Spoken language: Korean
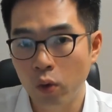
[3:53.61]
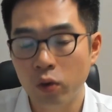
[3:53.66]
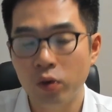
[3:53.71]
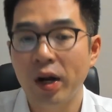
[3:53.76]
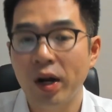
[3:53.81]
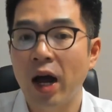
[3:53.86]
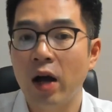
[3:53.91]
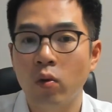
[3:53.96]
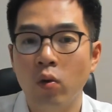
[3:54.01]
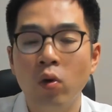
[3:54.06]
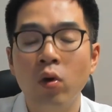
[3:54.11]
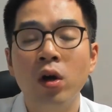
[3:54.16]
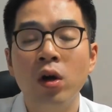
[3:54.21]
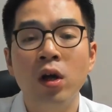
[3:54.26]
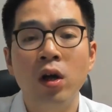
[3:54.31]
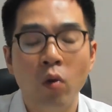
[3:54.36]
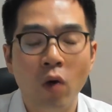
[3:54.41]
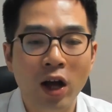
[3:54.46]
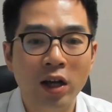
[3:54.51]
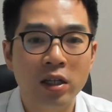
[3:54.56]
라고
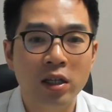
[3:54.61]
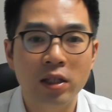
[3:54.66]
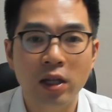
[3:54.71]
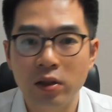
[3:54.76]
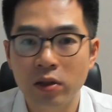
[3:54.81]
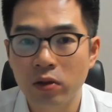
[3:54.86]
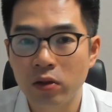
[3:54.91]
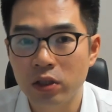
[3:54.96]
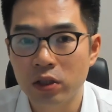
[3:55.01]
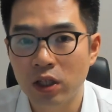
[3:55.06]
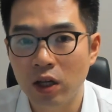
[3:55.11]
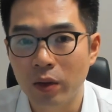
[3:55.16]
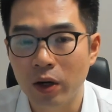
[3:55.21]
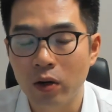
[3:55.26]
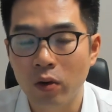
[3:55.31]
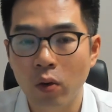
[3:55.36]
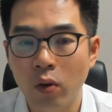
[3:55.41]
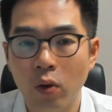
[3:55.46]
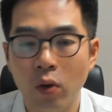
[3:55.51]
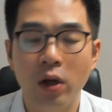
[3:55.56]
확인하는
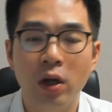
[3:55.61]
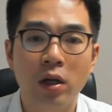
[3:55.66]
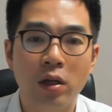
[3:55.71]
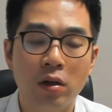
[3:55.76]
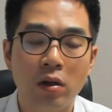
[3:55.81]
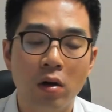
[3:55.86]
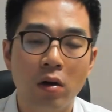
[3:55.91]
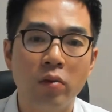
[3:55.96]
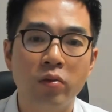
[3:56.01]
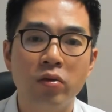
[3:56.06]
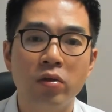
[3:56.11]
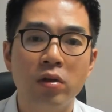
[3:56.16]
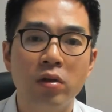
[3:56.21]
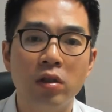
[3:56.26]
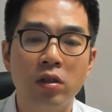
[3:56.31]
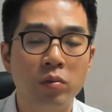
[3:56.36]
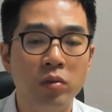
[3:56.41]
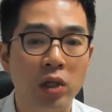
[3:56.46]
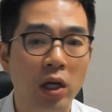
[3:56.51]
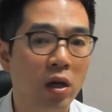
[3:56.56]
것이야말로 여러분들이
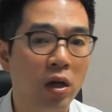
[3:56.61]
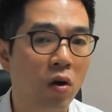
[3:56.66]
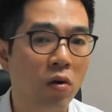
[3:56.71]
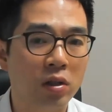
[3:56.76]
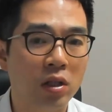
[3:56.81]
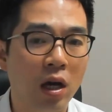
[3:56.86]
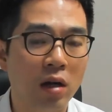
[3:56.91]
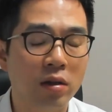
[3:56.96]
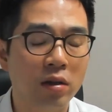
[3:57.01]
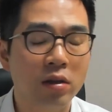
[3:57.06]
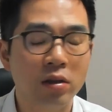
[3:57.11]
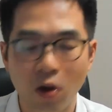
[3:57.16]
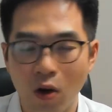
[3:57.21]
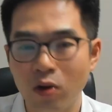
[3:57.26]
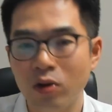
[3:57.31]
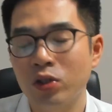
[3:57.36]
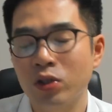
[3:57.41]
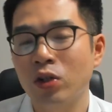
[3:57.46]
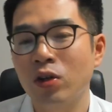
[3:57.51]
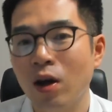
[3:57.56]
지금 제 영상을
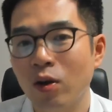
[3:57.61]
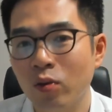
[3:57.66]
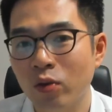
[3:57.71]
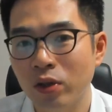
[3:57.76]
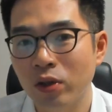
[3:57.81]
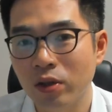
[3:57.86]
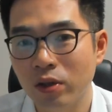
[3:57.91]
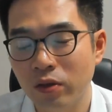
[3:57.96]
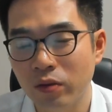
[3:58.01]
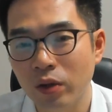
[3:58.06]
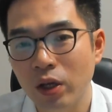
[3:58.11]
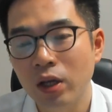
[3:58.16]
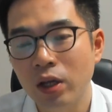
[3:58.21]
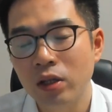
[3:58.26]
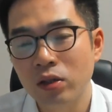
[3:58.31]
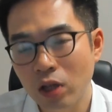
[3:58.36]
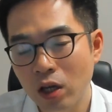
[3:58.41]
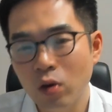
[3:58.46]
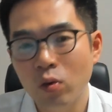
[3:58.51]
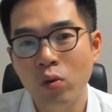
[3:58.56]
경청하고 있는
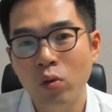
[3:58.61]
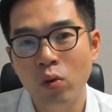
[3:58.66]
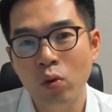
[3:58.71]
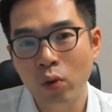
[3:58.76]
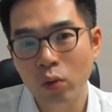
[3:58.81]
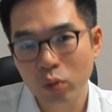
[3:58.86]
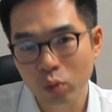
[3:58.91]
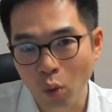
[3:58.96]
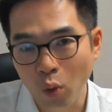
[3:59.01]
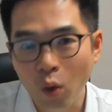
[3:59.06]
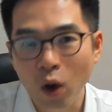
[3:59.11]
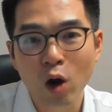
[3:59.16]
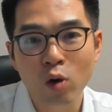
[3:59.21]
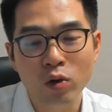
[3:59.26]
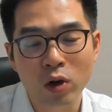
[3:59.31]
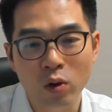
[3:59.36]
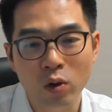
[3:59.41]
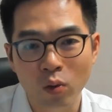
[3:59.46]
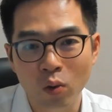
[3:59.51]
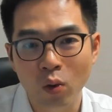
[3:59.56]
최고
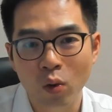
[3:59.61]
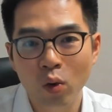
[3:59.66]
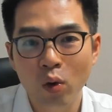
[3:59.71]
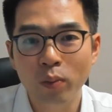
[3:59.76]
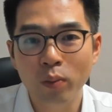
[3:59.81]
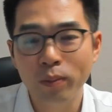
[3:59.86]
노하우라고